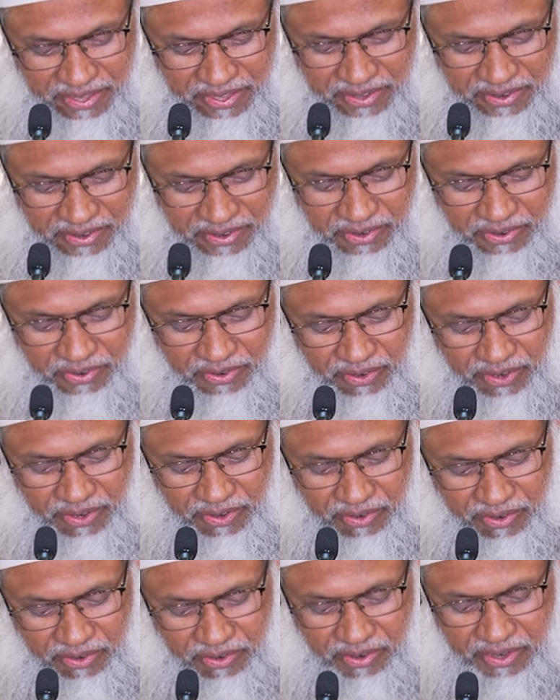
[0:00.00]
তো
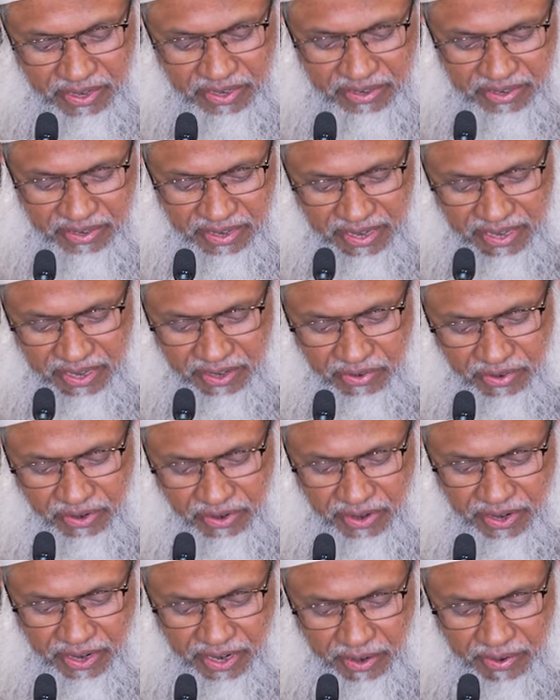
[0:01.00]
সেই কোনো
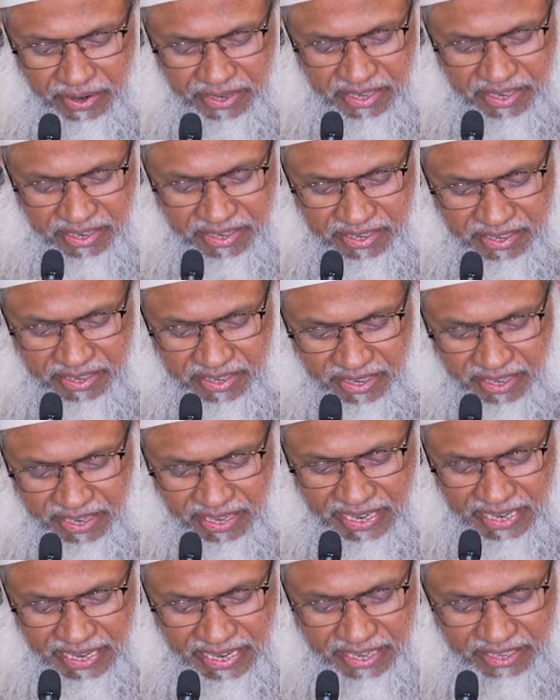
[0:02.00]
কোনো রেওয়াজ এসছে
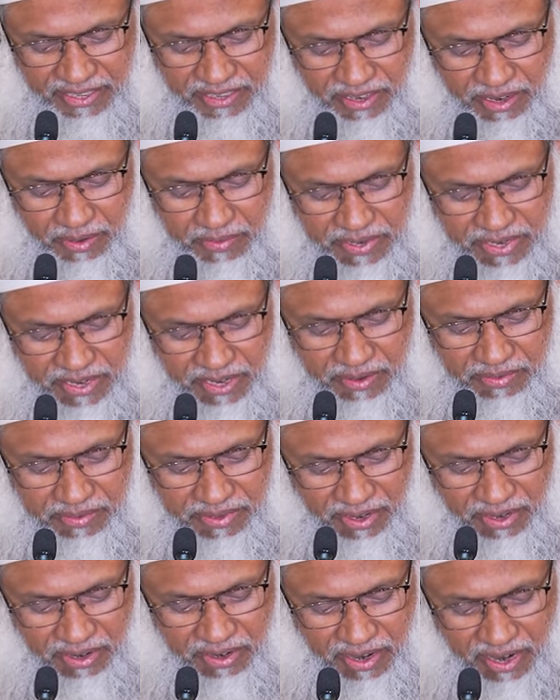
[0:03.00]
যে নবী করিম
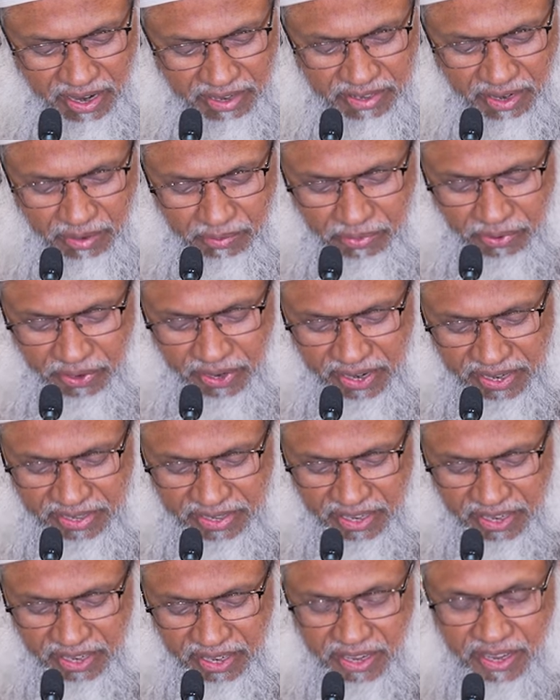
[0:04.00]
সাল্লাহ আলসালাম বললেন
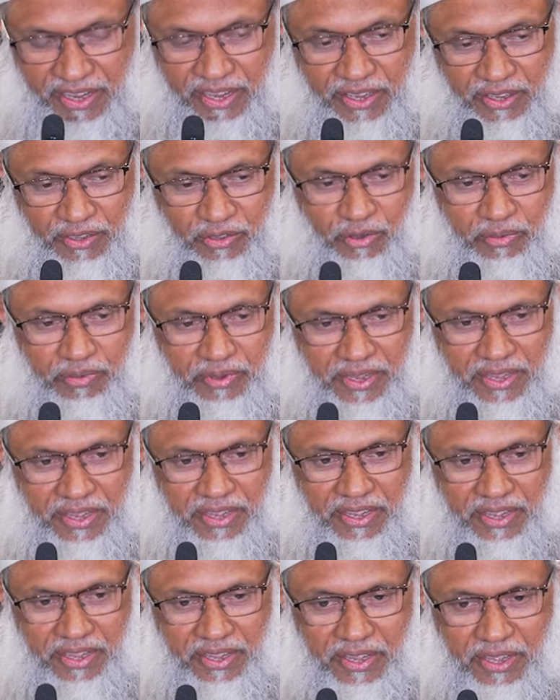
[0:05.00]
যে তুমি
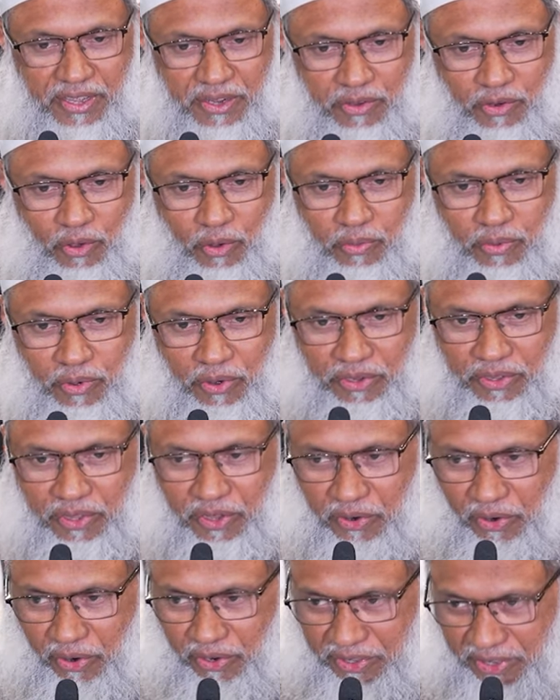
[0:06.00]

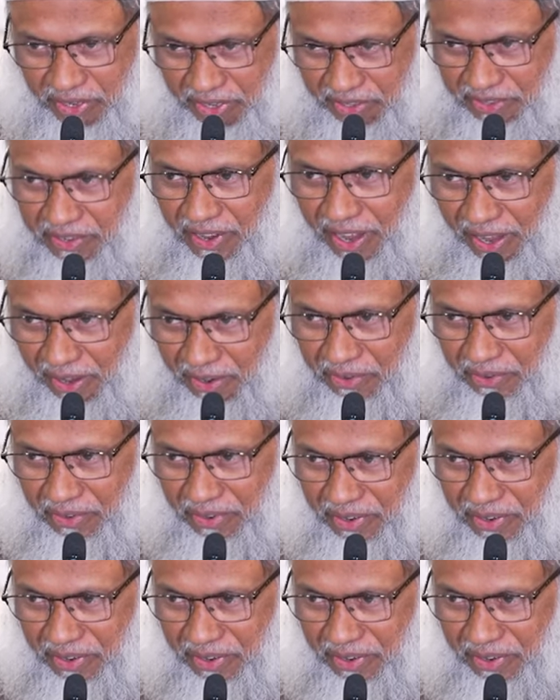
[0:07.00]
নবুয়তের অর্ধেক চাও